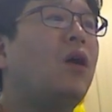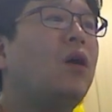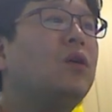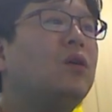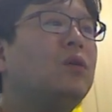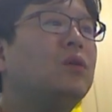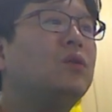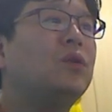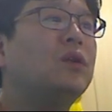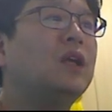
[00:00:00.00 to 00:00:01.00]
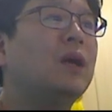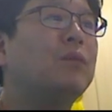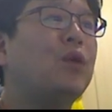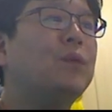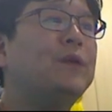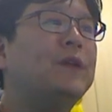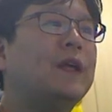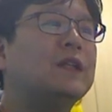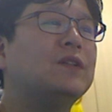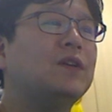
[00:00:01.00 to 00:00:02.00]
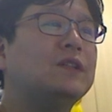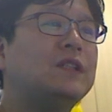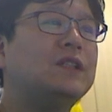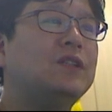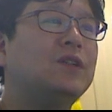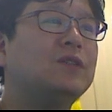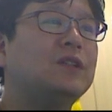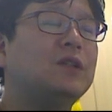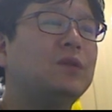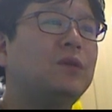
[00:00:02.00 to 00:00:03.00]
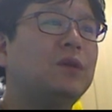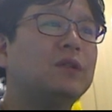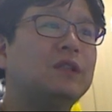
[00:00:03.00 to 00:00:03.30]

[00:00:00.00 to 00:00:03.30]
허용 용량 범위 내에서 진정제로